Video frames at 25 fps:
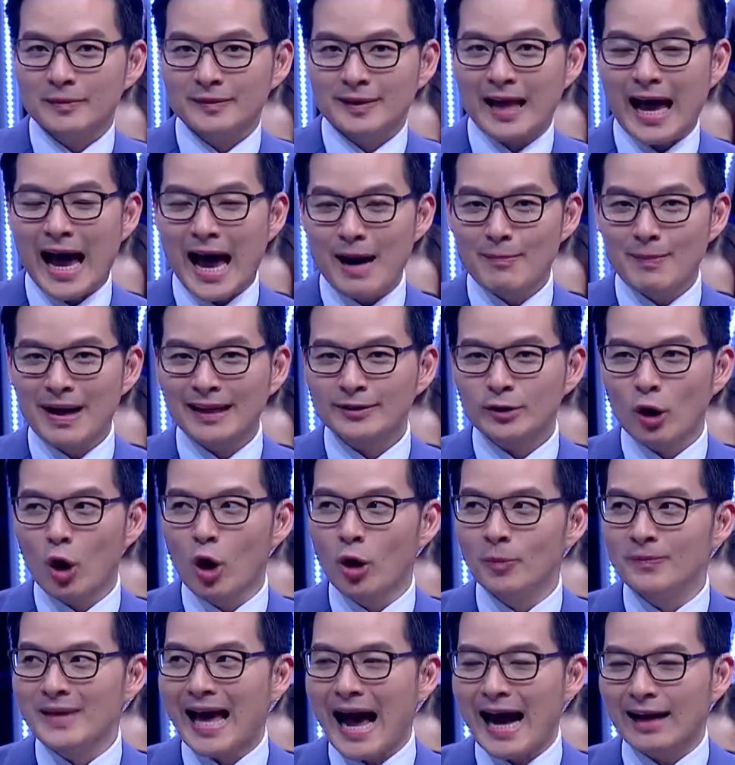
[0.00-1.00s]
ถ้ามาตู
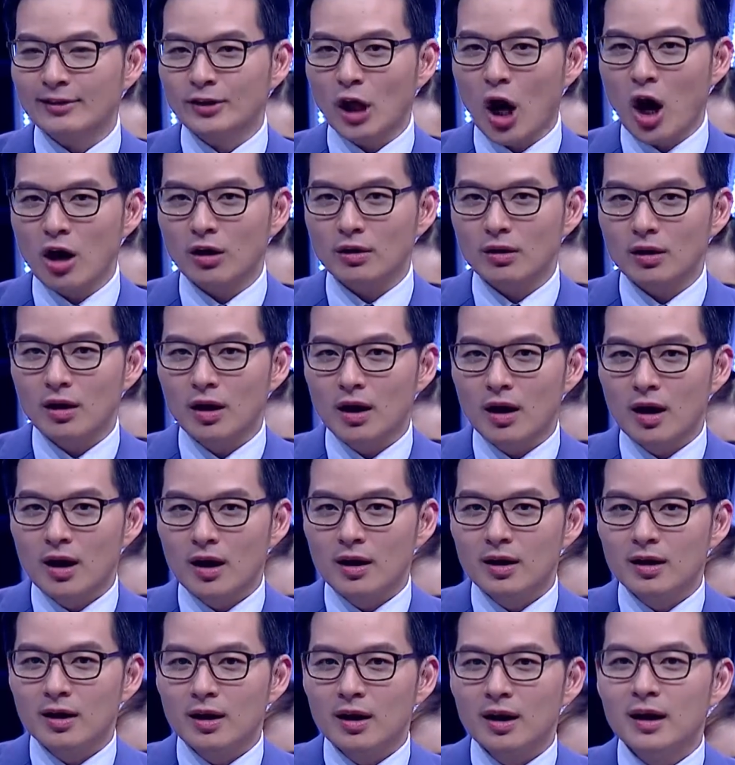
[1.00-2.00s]
มอยากตก
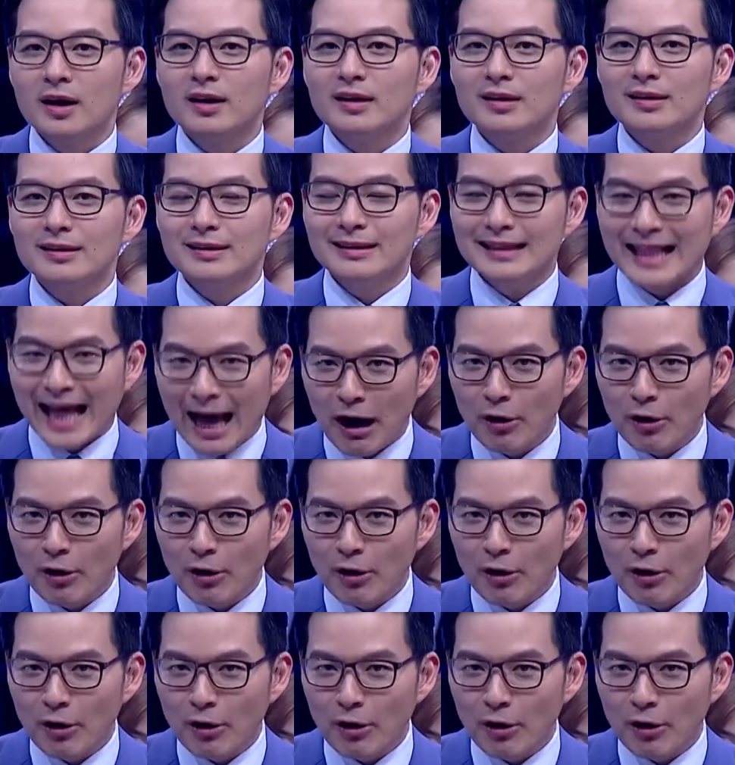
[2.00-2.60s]
เรา